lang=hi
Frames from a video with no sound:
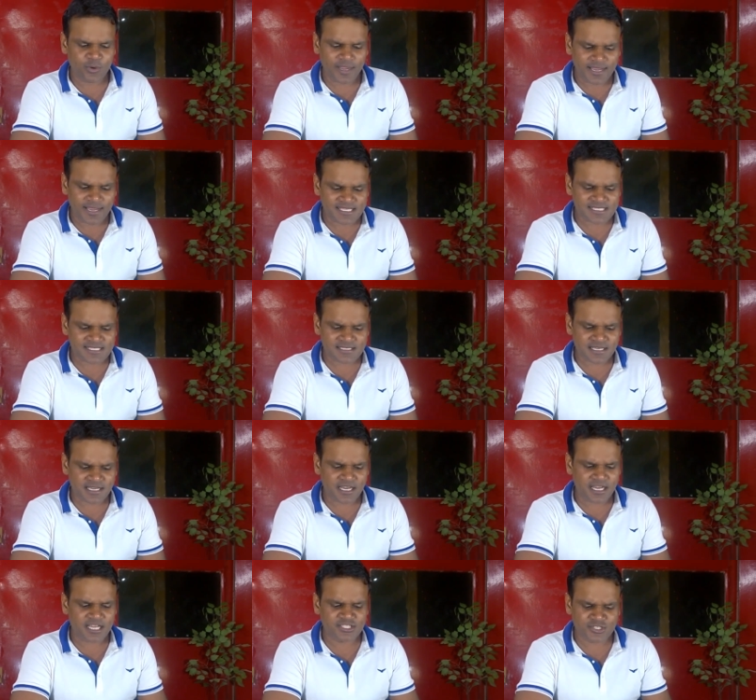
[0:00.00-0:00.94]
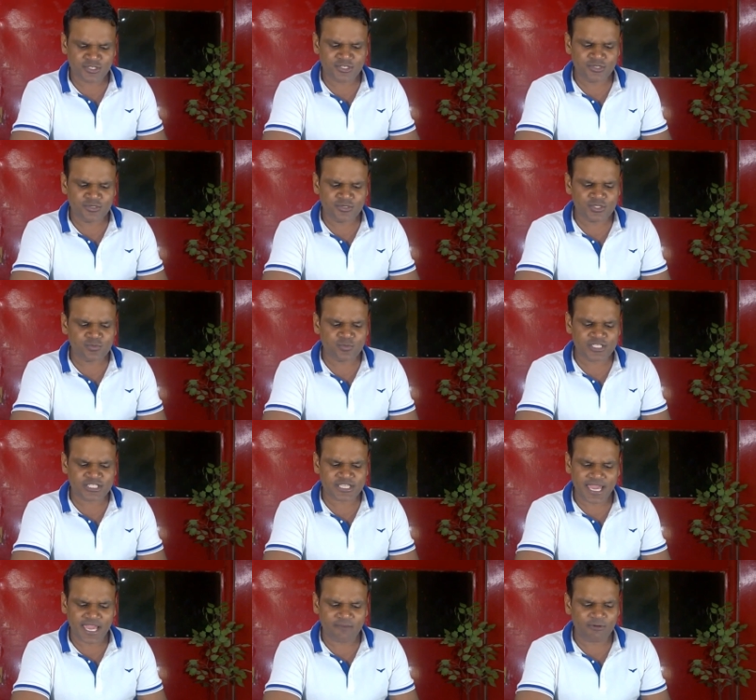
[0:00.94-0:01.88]
टू अस टू यूज
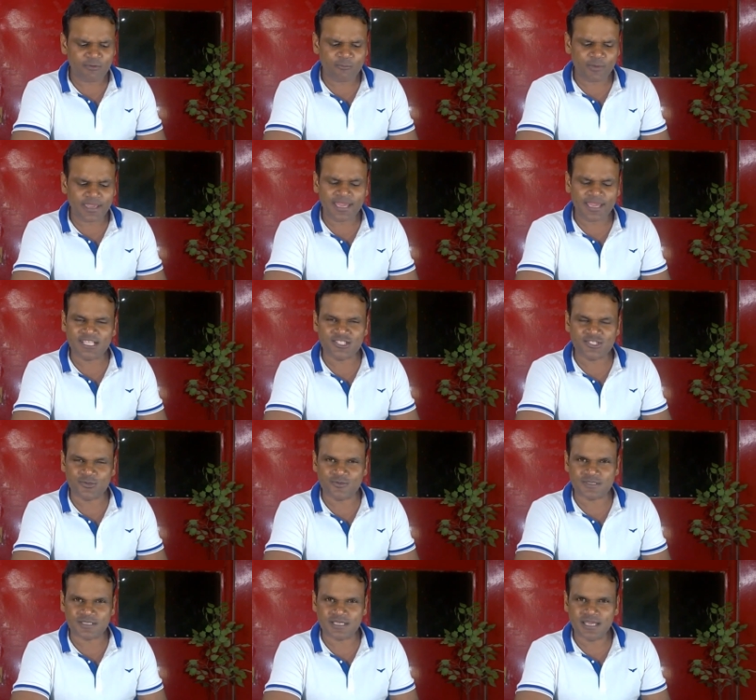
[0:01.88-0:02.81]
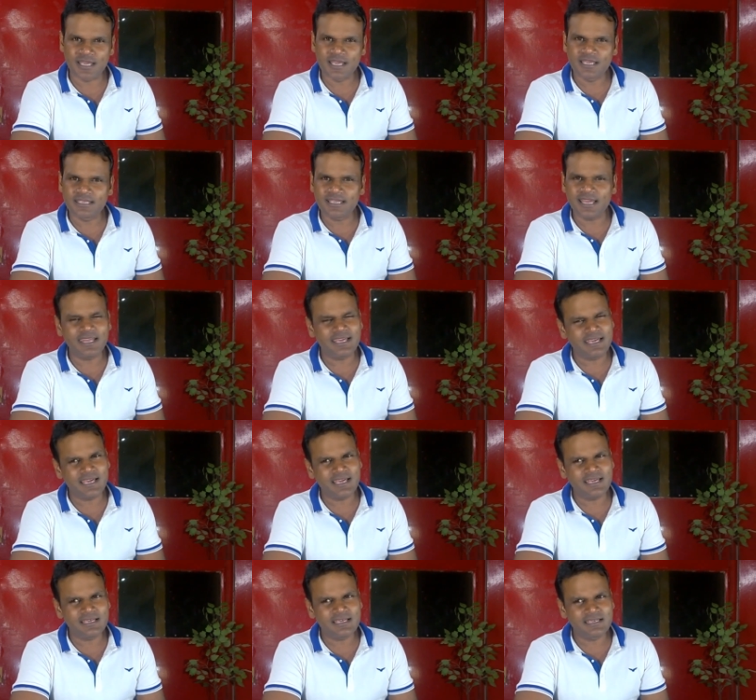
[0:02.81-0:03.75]
विच एवर वे आई चूज यानी
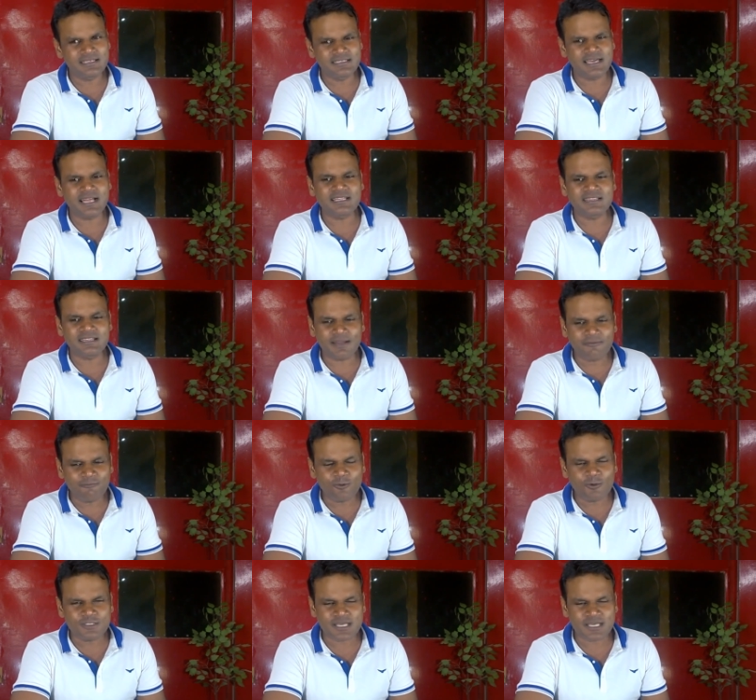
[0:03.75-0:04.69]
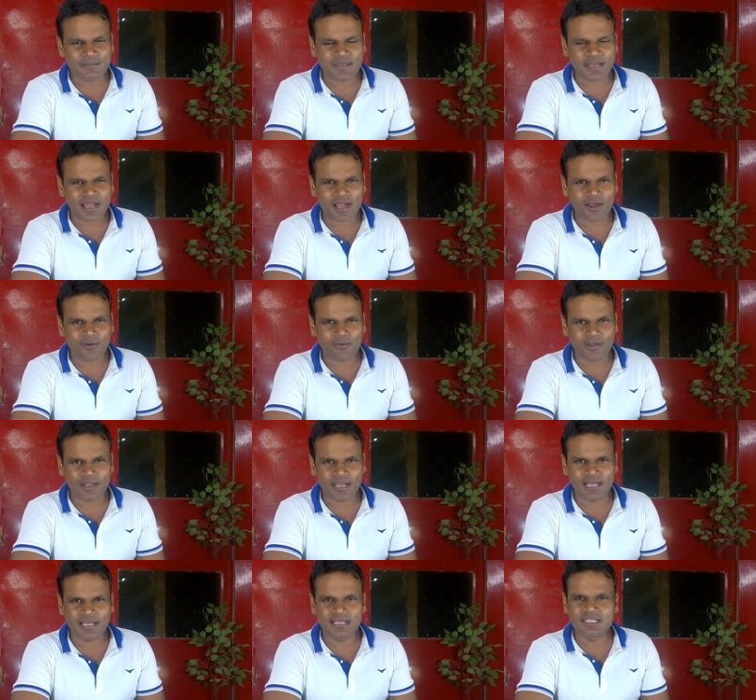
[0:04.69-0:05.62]
कि या तब वो समय रहा
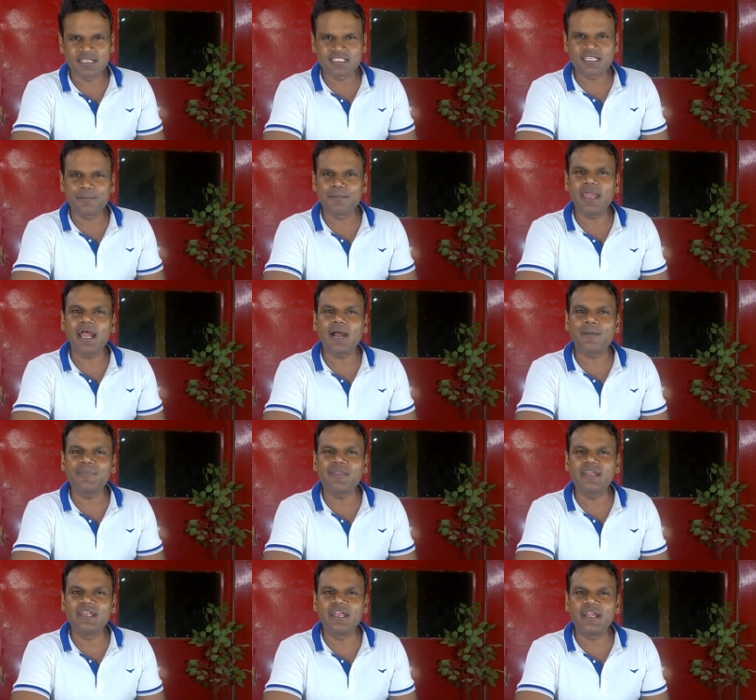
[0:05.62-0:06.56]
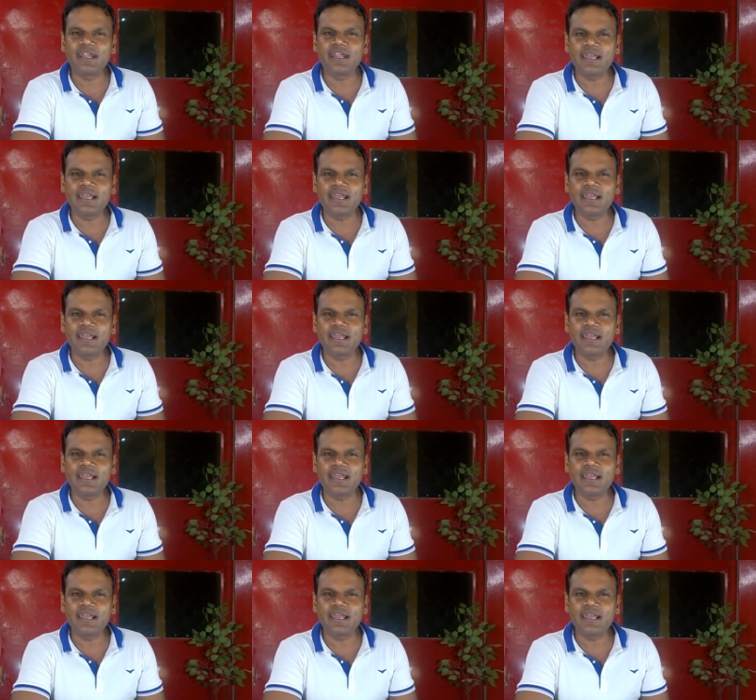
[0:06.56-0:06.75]
होगा जब मैं अपने